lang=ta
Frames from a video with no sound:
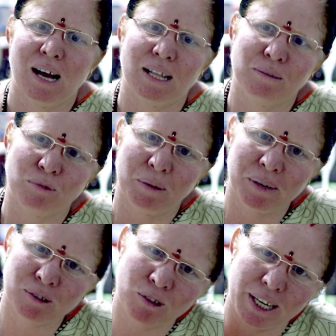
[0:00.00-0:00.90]
அது மூலிமா
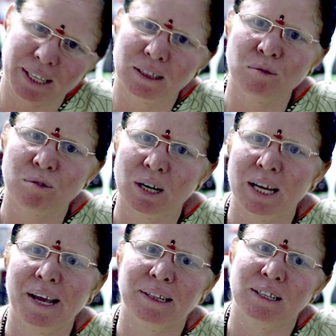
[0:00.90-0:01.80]
உங்களுக்கு எந்த ஊரில்
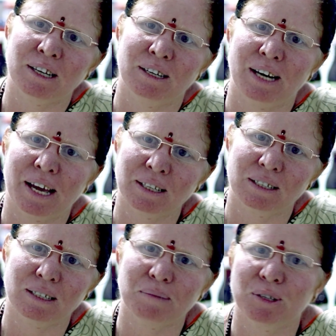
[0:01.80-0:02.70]
எந்த
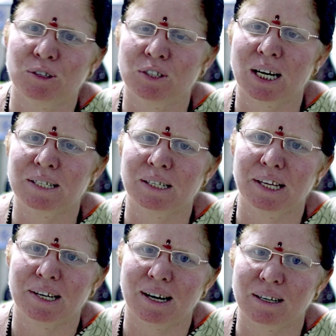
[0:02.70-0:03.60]
நேரத்துக்கு நம்மளது வந்து
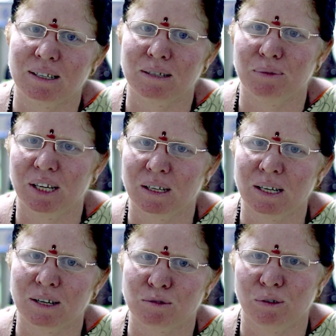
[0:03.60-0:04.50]
கன்சல்ட்டிங் நடக்குது அப்படிங்கிறத
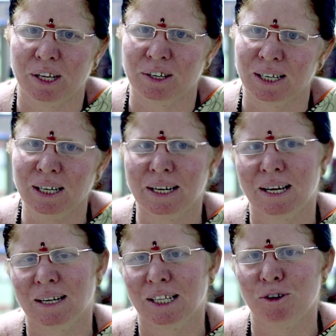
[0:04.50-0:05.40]
நாங்கள் சொல்லிடுறோங்க நீங்கள்
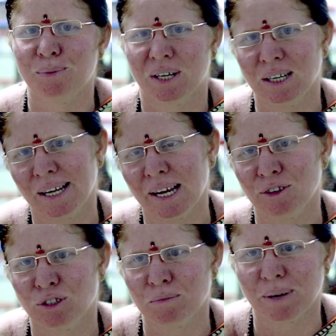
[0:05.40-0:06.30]
அங்கே தேவைப்பட்டால் நேரில்
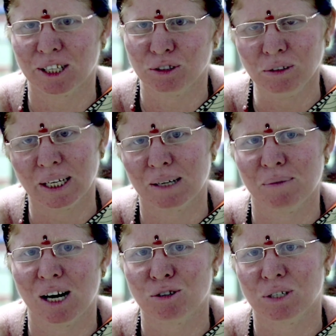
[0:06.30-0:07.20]
வந்து பார்த்தோம் நீங்கள்
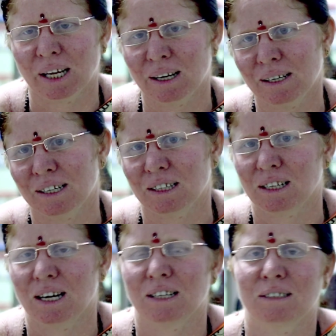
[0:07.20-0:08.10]
நம்ம ஆலோசனைகளை
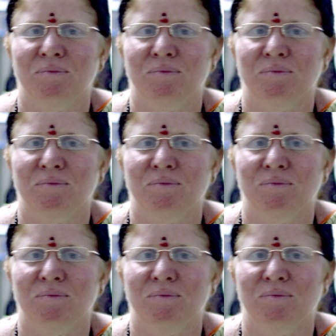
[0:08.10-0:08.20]
எடுத்துக்கலாம்